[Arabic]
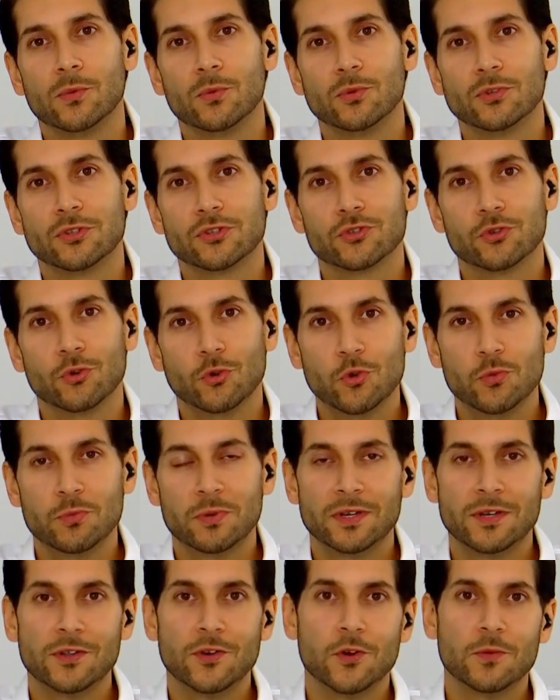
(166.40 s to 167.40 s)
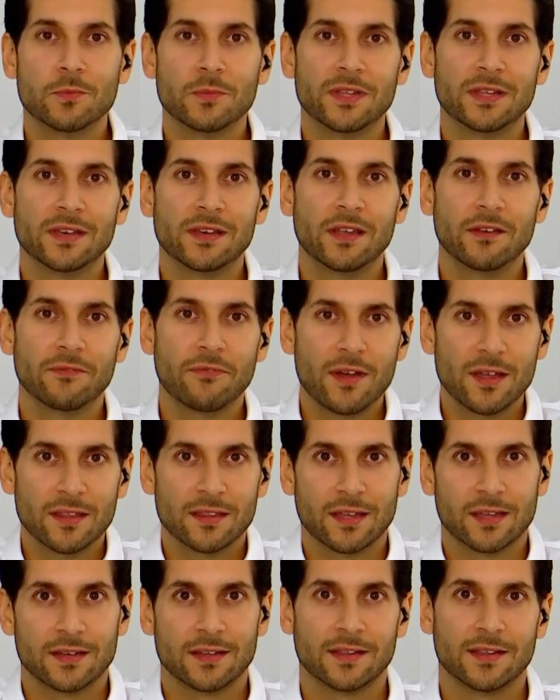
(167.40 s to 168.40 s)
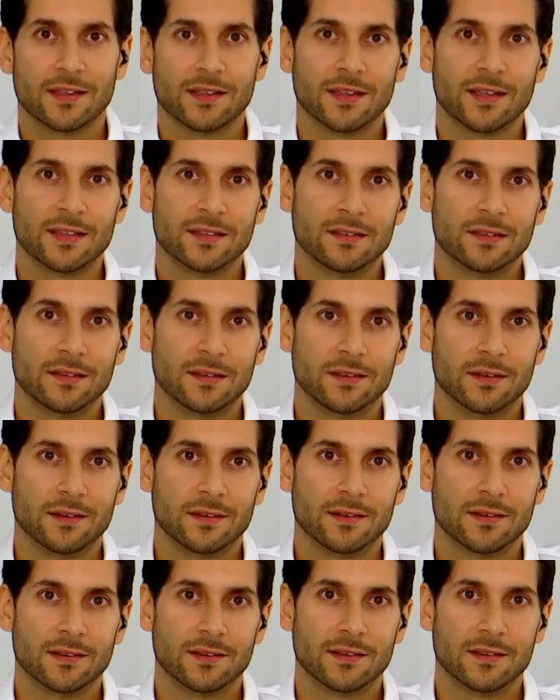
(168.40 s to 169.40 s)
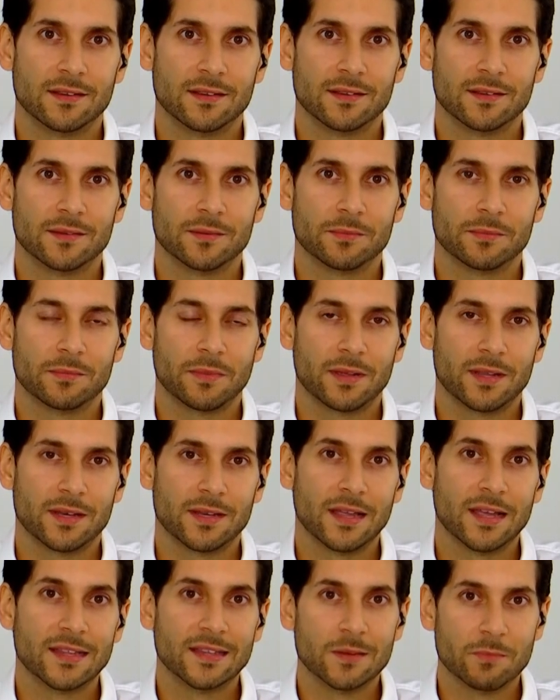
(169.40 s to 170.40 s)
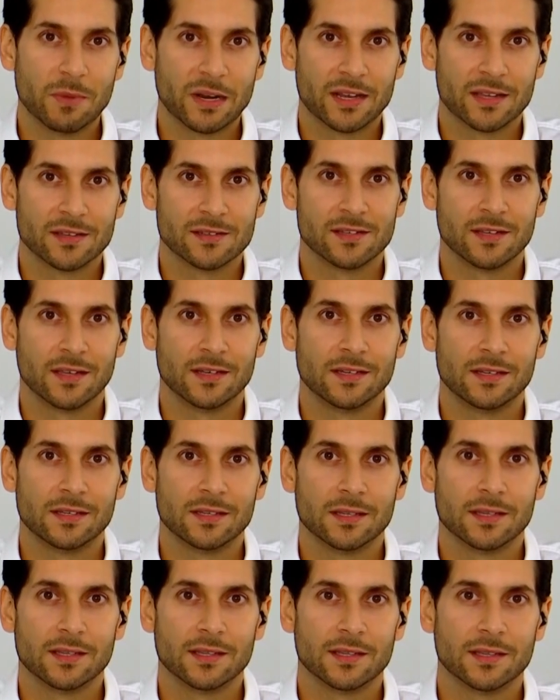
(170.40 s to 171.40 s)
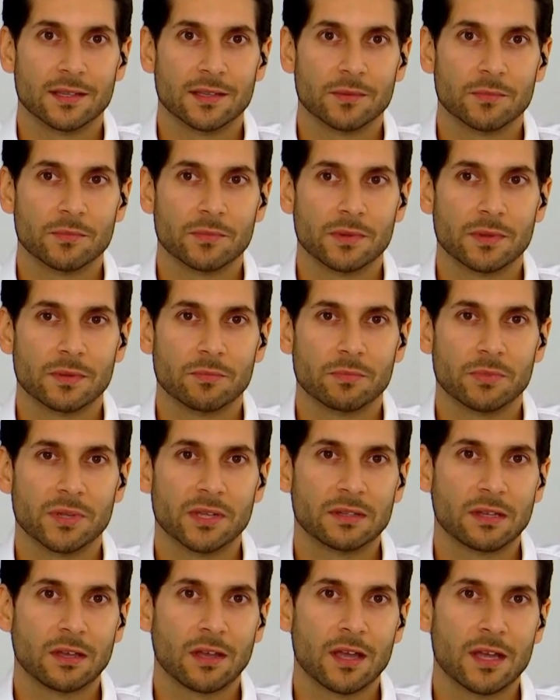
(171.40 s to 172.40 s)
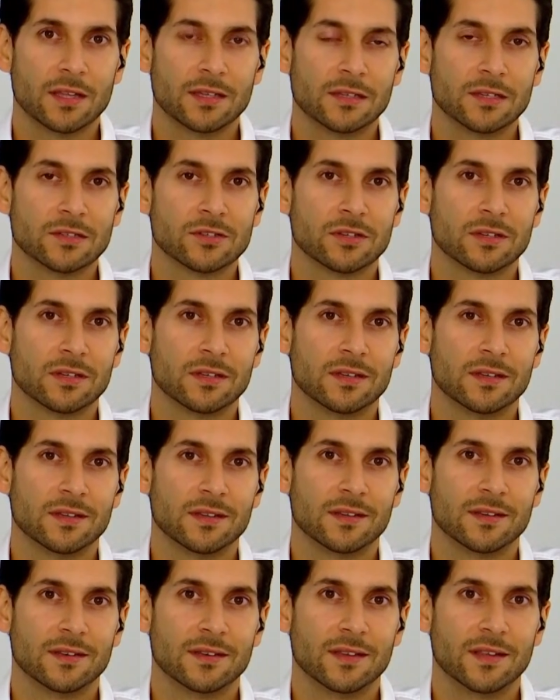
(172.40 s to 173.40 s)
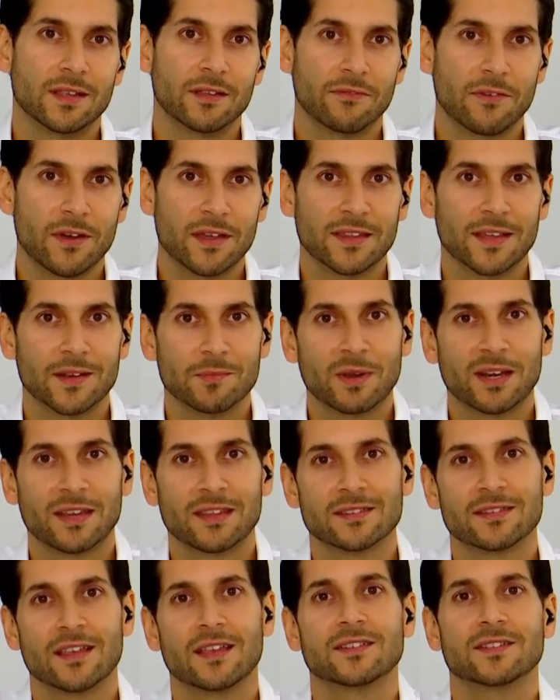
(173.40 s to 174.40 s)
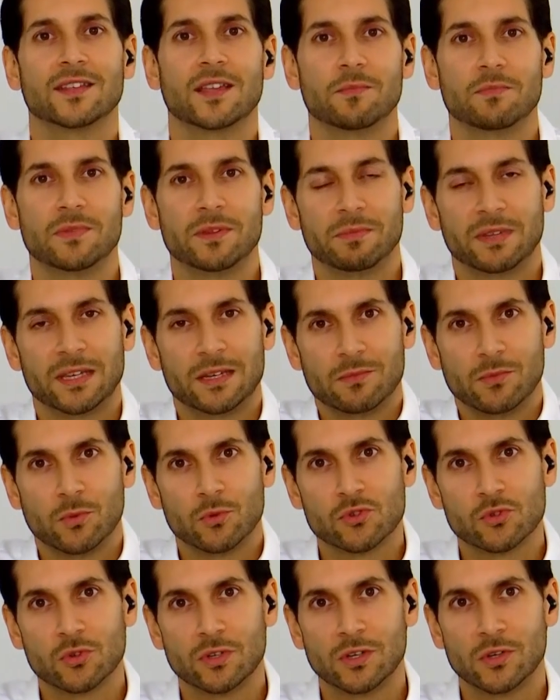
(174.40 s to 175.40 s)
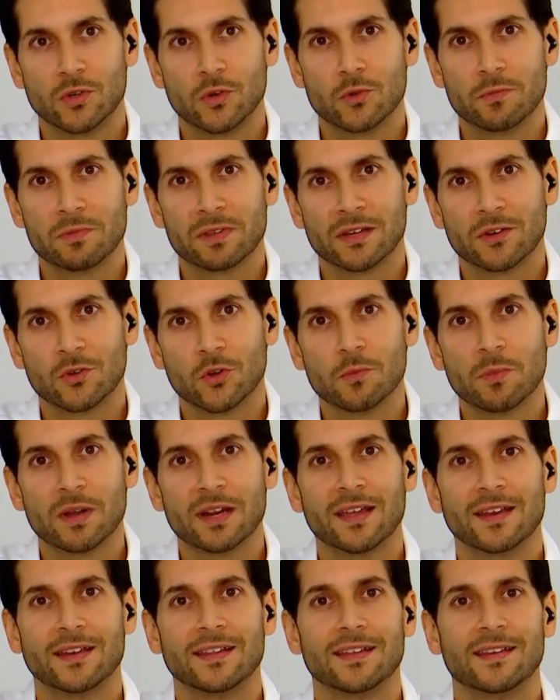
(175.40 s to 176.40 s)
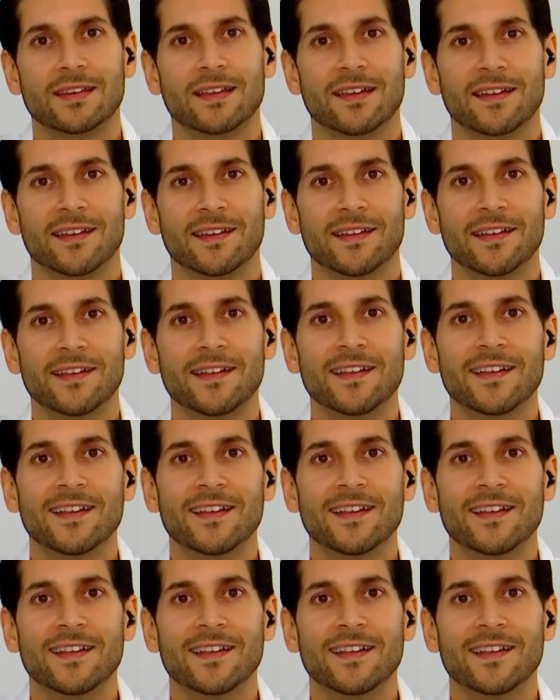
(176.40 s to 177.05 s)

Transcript: والصعوبه اليوم هي الحفاظ على هذه على هذا المركز يعني باعتقادي الحفاظ على المركز اصعب يمكن من الوصول له يمكن كل مرحله لها